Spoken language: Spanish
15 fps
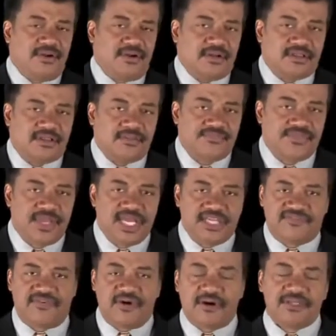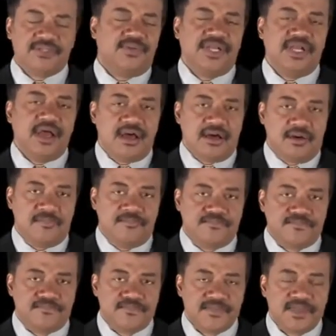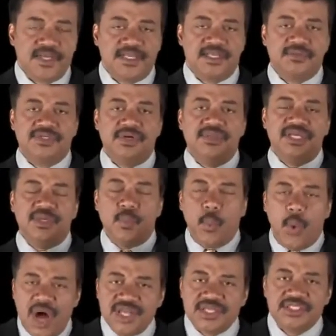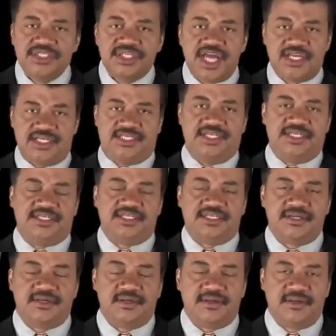la vida en la Tierra, por lo que sabemos, solo hubo una génesis.